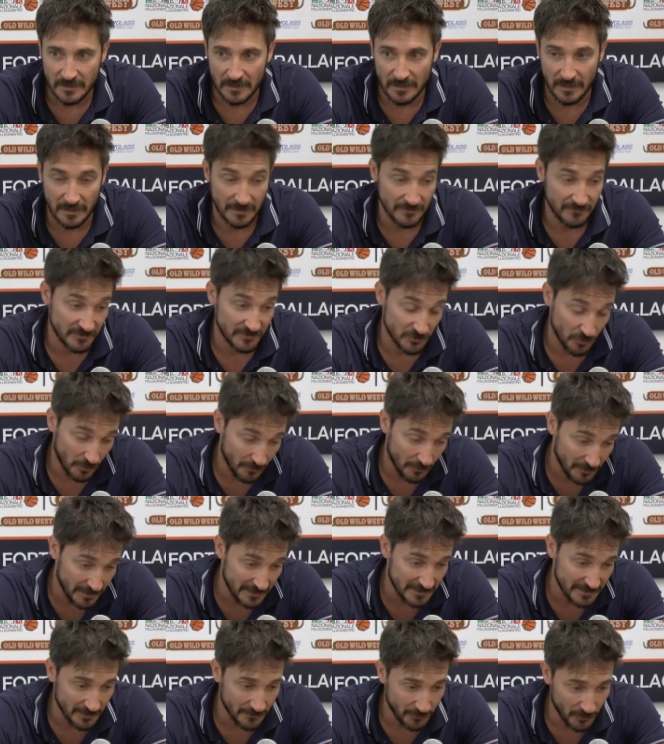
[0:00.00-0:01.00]
eh,
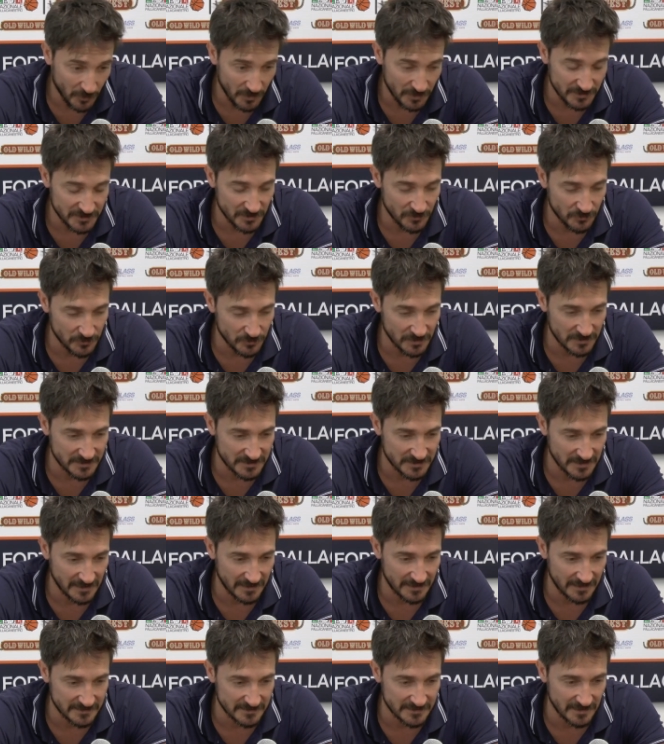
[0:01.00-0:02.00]
eventualmente poi la seconda
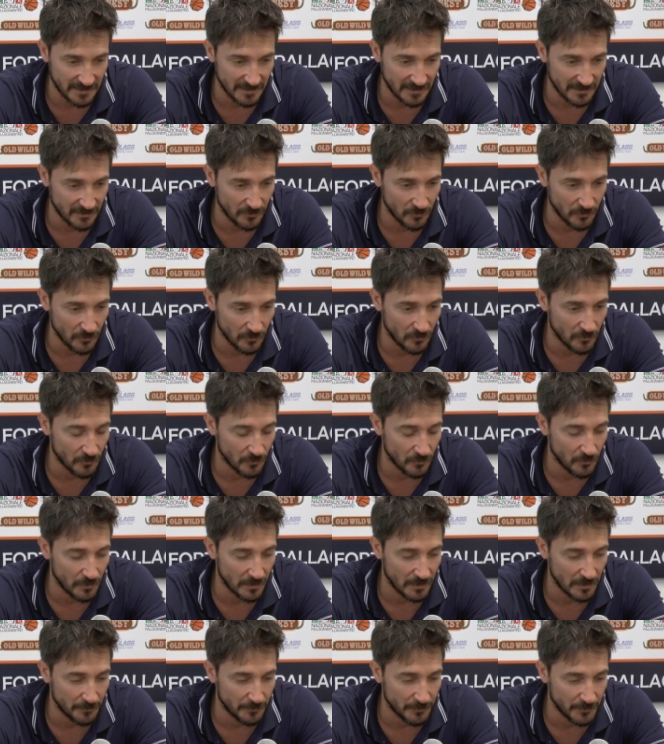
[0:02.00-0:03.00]
serie saranno
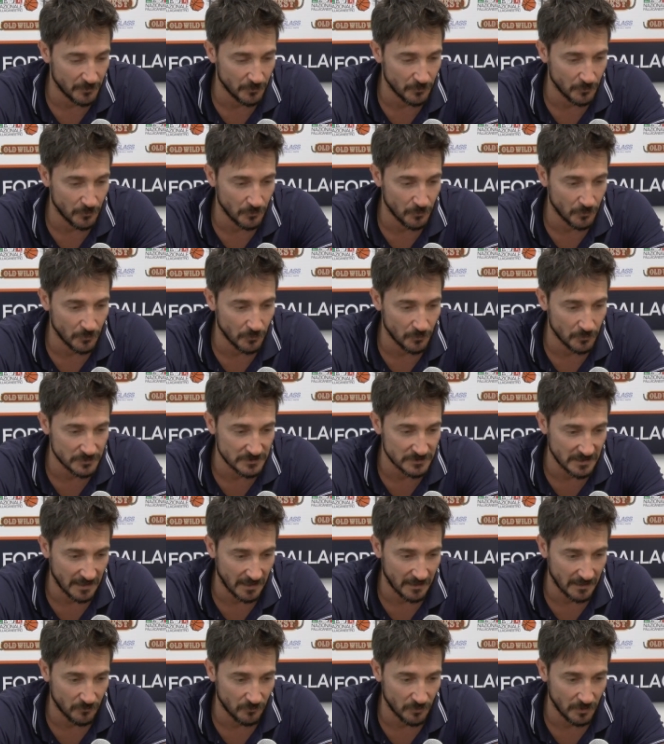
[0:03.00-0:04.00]
quelle più
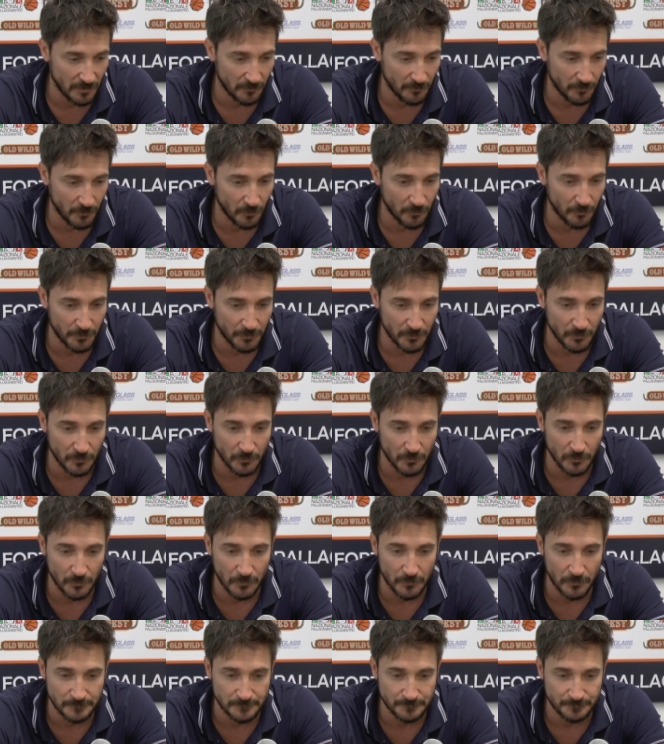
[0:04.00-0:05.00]
sarà quella un po'
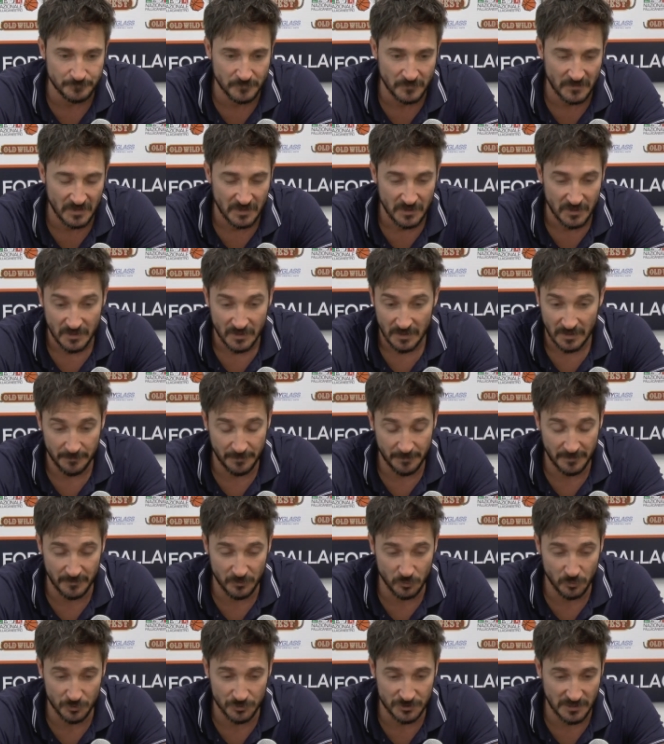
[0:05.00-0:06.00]
più
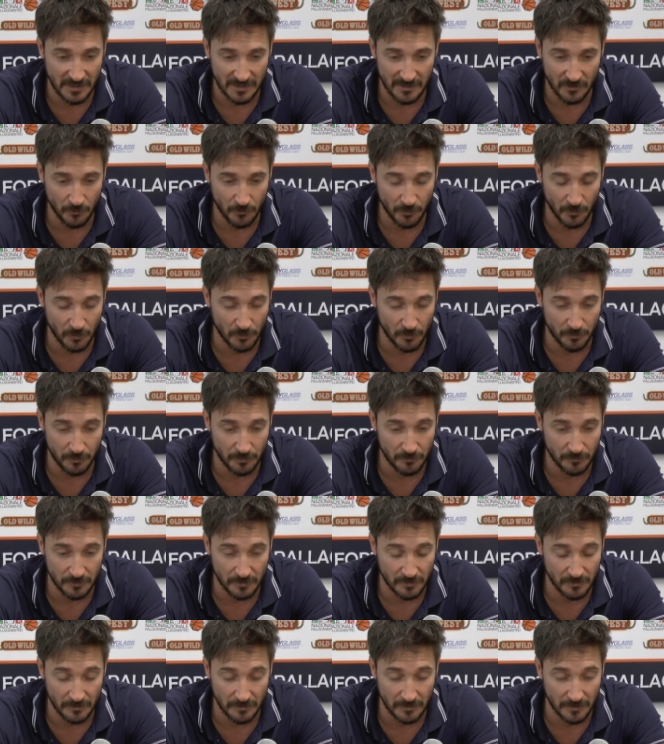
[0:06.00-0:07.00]
prime due saranno un po'
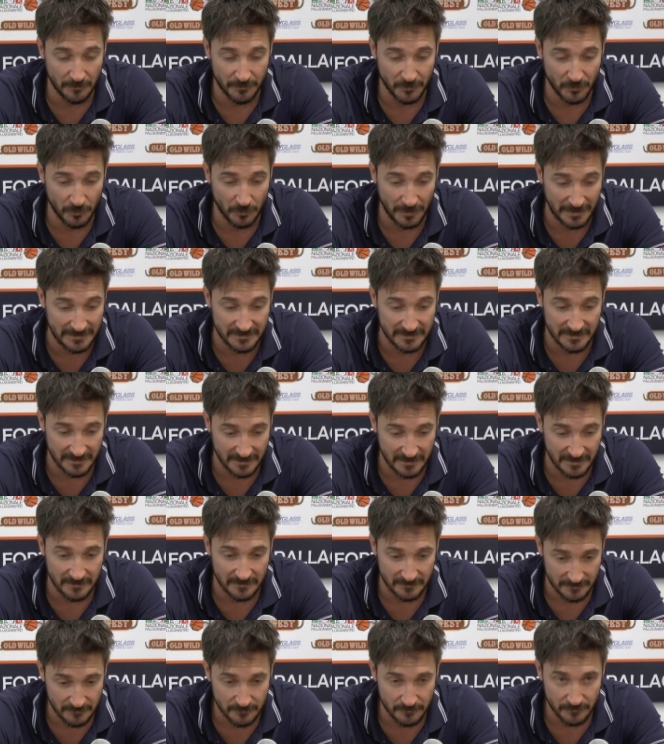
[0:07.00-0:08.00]
le più
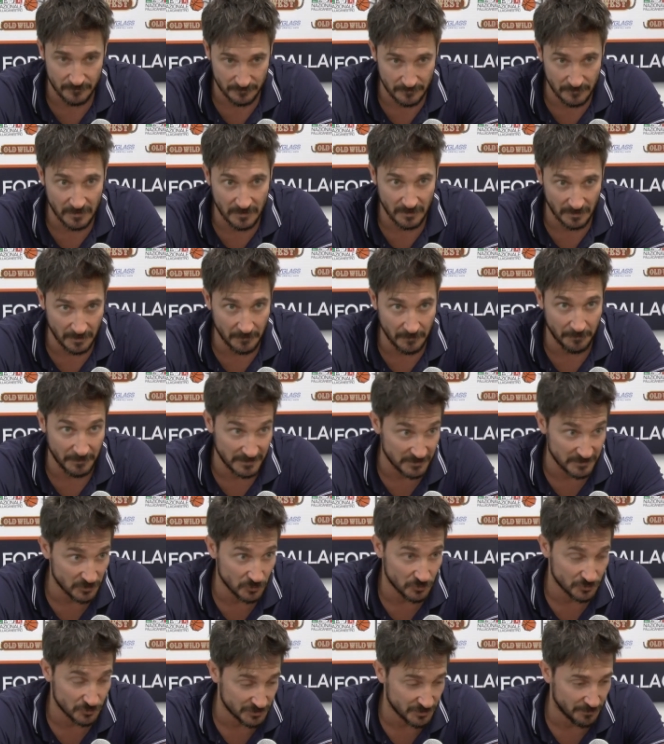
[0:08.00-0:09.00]
critiche,
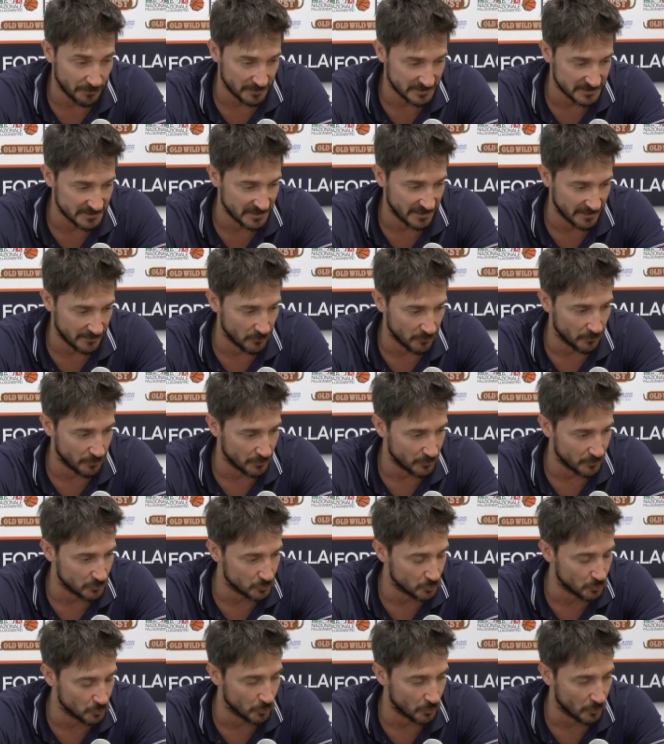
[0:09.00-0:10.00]
ripeto, se passeremo il
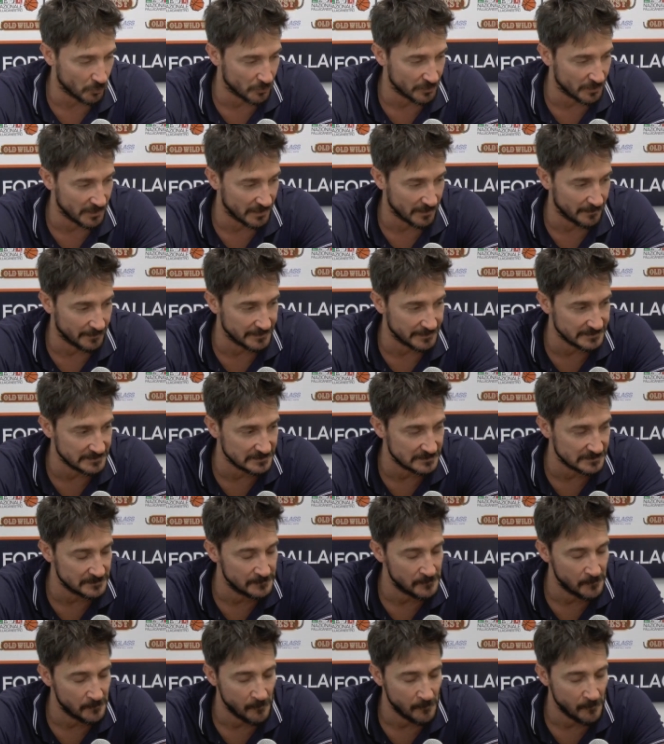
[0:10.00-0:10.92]
primo turno chiaramente.